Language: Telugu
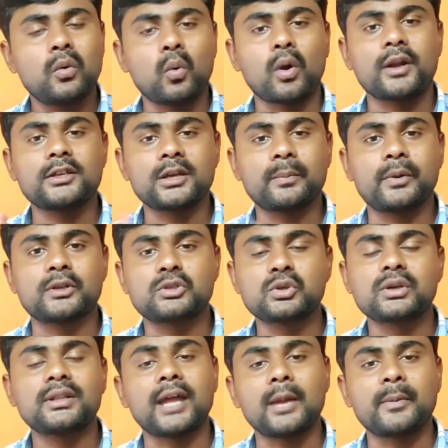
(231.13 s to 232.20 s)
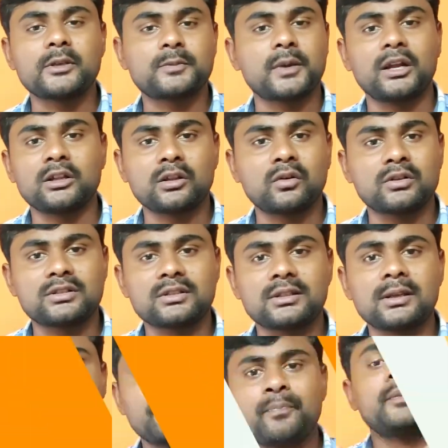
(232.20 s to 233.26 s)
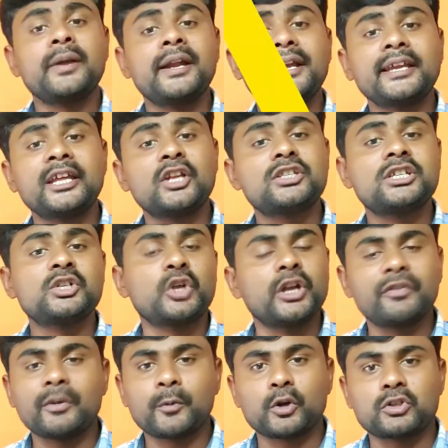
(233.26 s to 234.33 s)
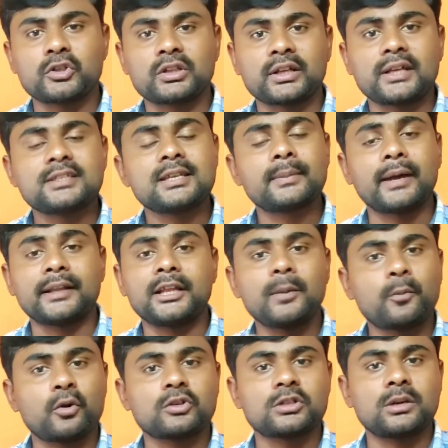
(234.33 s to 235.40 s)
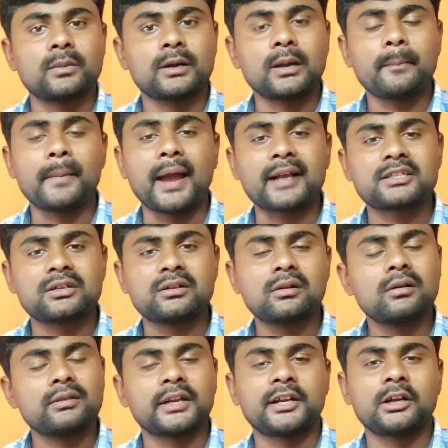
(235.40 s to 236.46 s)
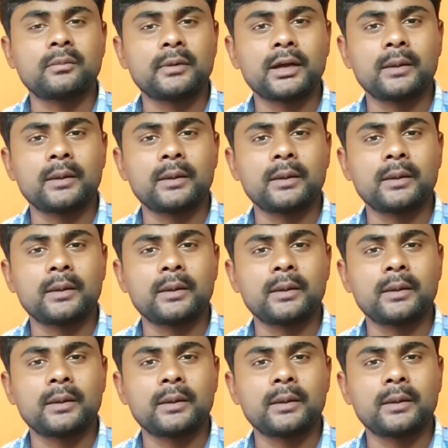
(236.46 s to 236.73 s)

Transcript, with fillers: ఒకటని చెప్పొచ్చు ఇది ఐపీఎస్ ప్యానల్తో వస్తుంది ఇది మీటికి జీ ట్వంటీ ఫైవ్ ప్రాసెస్ ఉంది కదా సేమ్ అదే ప్రాసెసర్ అనమాట బ్యాక్ సైడ్ థర్టీన్